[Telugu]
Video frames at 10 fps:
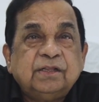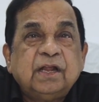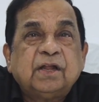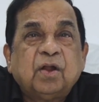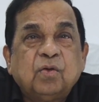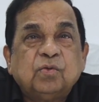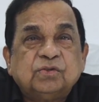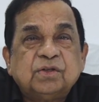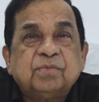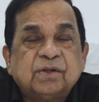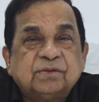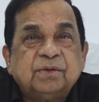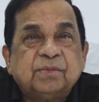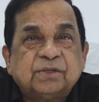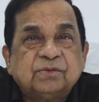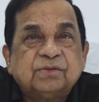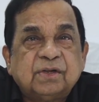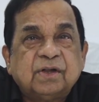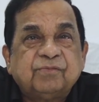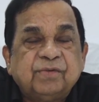థియేటర్లో కూర్చొని మనం సినిమా
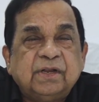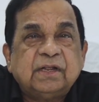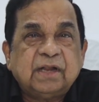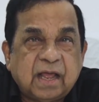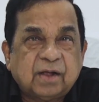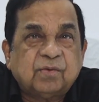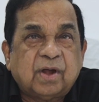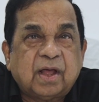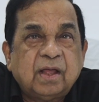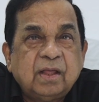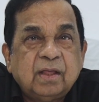చూస్తున్న ఫీలింగ్ లేకుండా